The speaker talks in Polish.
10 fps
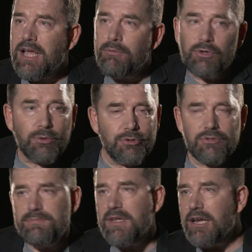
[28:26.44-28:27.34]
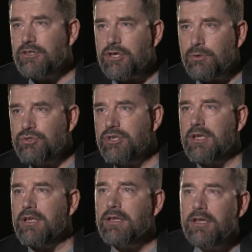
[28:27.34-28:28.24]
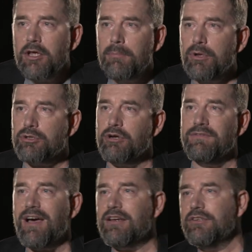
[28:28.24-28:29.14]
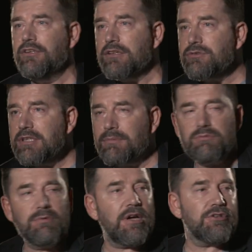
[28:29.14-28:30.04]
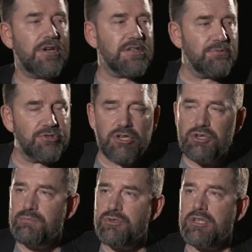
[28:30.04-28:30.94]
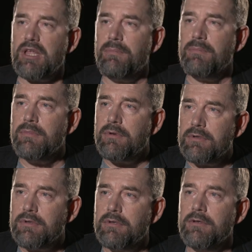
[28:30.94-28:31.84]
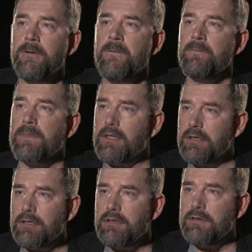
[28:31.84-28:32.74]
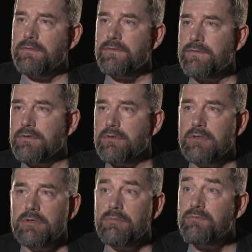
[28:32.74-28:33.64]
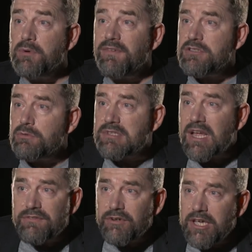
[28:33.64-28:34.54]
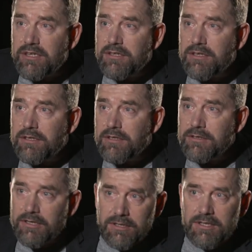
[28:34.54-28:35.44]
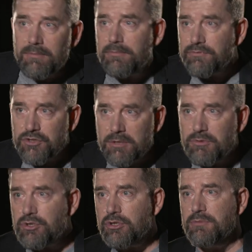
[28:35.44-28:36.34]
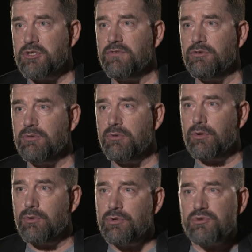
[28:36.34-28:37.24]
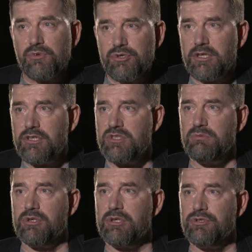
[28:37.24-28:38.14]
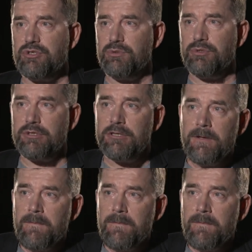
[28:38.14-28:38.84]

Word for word: zbierały, zbierali się ludzie, plotkowali, a co tam słychać, a słyszeliśmy, że tam yy, wprowadzą stan wojenny, nie? tam w 79 roku już może jakieś słuchy chodziły,